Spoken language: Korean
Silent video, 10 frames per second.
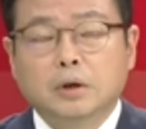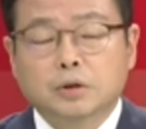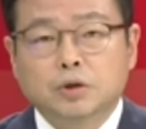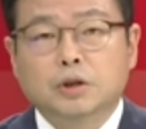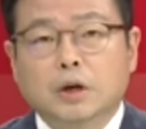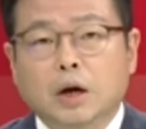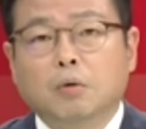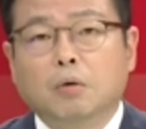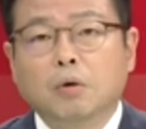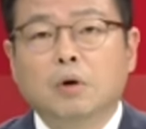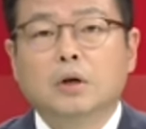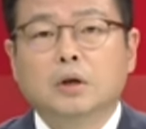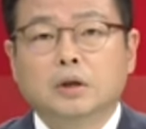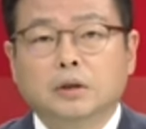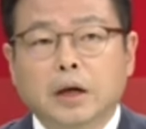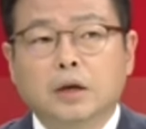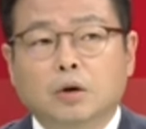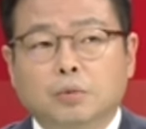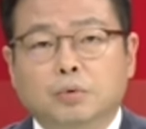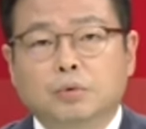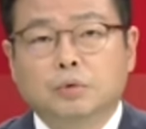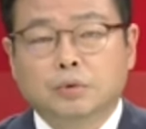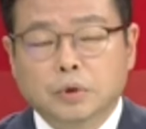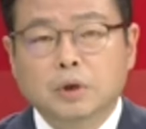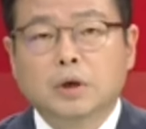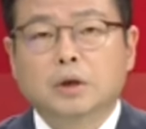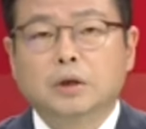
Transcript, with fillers: 출시를 하고 흥행 여부를